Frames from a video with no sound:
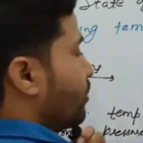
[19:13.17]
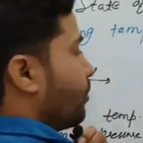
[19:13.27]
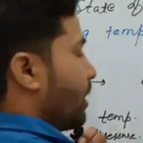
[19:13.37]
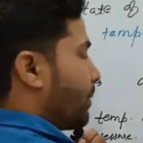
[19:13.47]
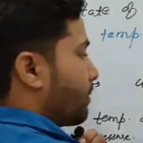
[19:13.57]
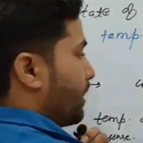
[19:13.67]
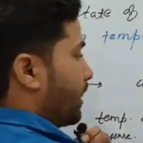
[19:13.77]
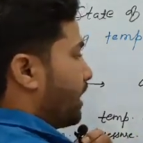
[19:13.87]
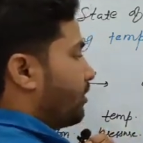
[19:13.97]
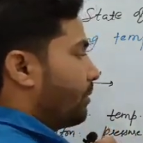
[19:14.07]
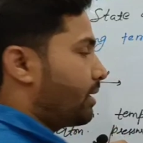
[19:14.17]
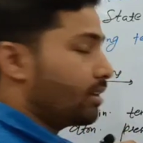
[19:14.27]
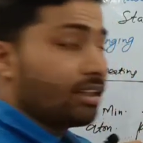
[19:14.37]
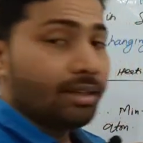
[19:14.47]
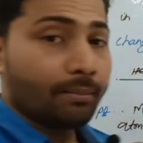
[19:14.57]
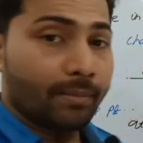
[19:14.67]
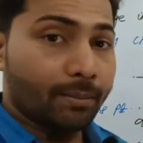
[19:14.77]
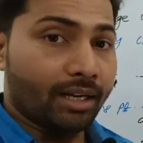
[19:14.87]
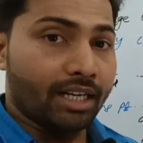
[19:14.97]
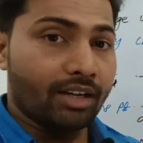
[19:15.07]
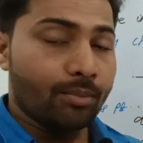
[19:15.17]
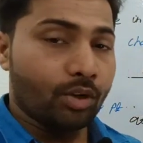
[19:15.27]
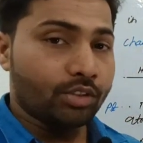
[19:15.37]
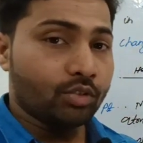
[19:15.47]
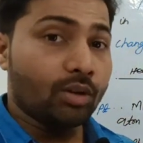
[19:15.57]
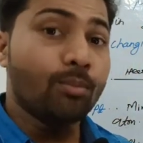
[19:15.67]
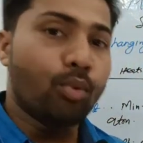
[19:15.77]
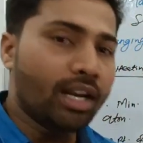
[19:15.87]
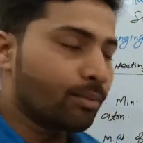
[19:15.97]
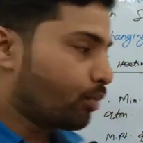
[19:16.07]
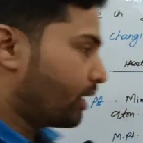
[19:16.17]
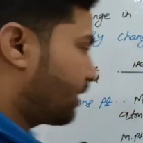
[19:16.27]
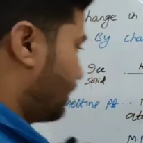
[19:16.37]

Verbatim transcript: से वेपर बनेगा वेपर में बनने वाले प्रोसेस को हम बॉइलिंग पॉइंट